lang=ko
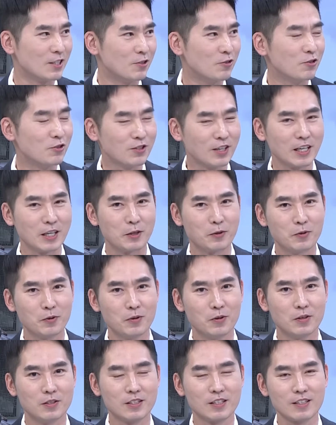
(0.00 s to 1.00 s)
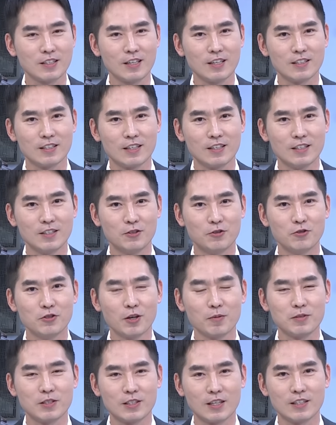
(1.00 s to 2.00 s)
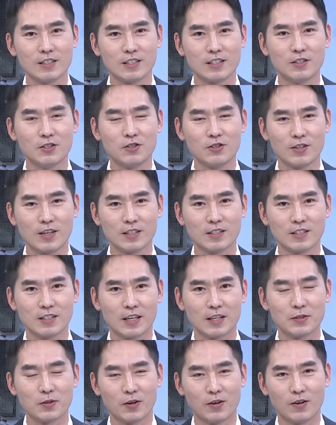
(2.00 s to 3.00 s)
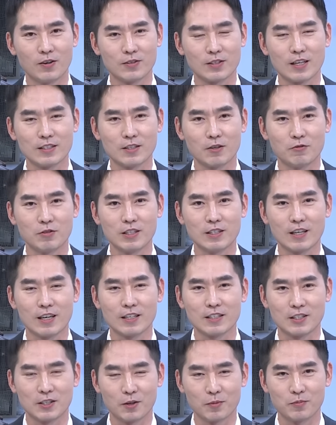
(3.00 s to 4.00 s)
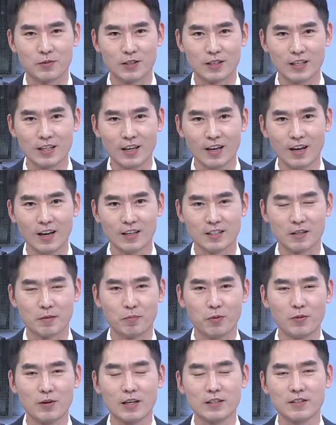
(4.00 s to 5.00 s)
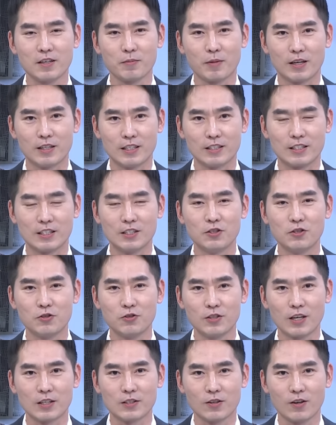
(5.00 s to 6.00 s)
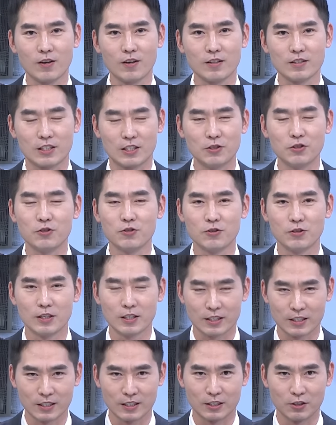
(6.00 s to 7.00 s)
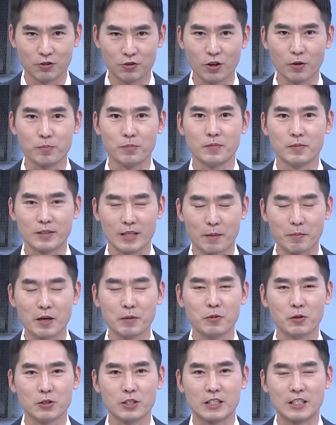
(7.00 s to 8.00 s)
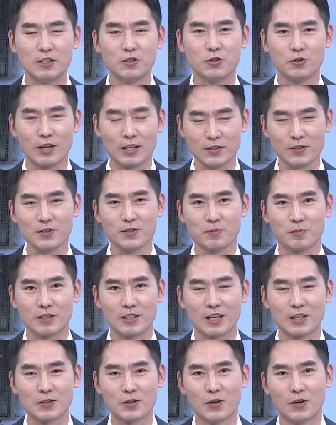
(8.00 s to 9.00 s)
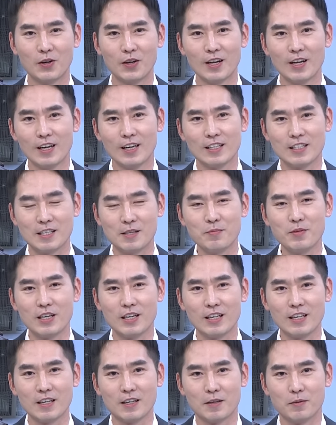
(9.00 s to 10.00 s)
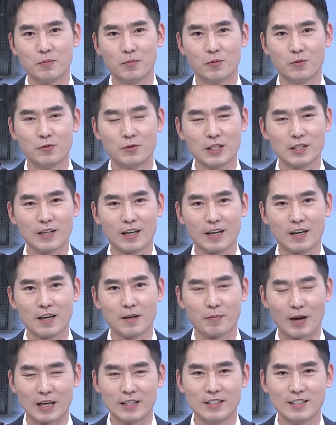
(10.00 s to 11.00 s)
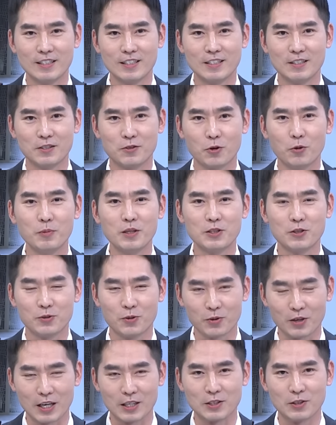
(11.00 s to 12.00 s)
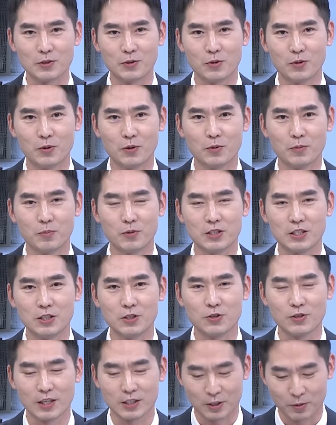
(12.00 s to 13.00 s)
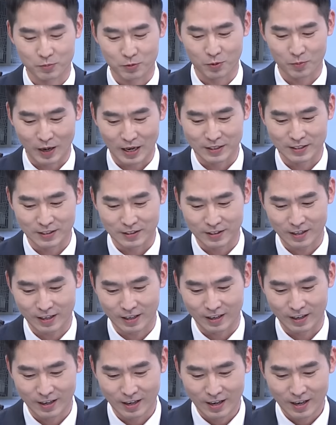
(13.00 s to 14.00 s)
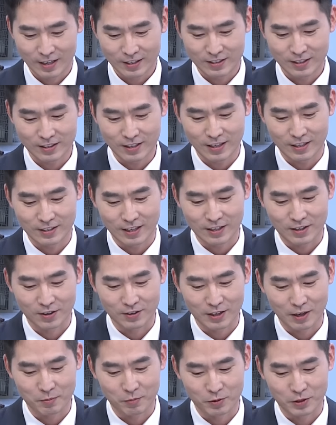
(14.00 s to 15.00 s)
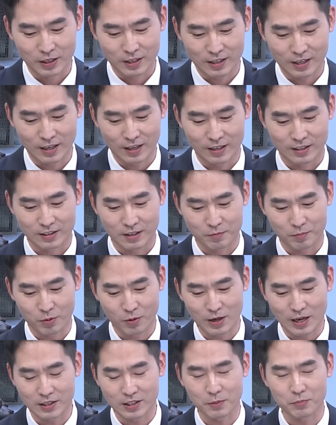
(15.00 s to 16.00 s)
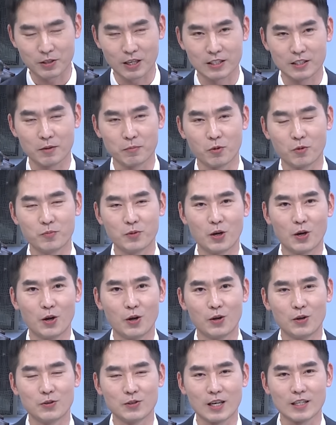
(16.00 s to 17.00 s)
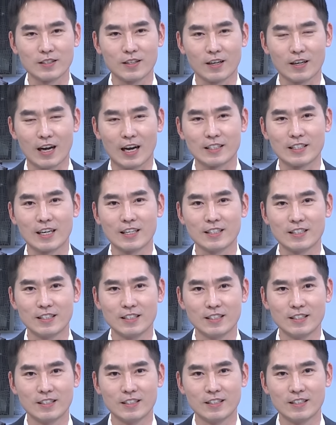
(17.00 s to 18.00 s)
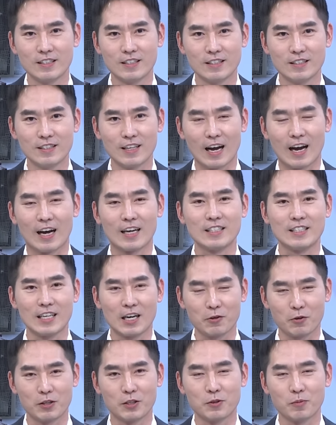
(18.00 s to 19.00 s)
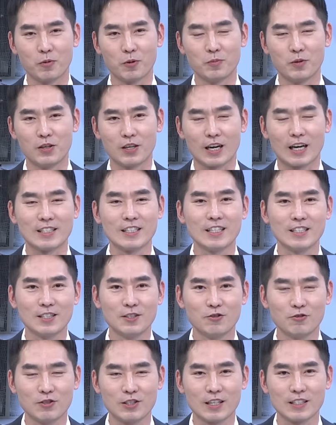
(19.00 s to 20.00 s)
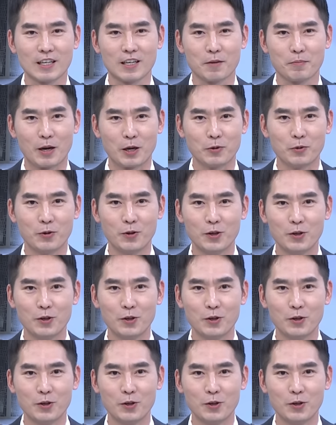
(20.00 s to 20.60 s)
진출해 있고 네. 특히 이제는 유럽 시장을 진출하기 위해서 사실상 우리나라 기업들이 폴란드에 많이 진출해서 유럽 다방면으로 진출했었습니다. 그래서 이미 뭐 우리나라 많은 교민들도 계시고 네. 진출한 기업도 많은데 특히 이제 그러다 보니까 이제 폴란드 입장에서 보면 사실상 가장 큰 아시아권에서 보면 가장 큰 투자자가 바로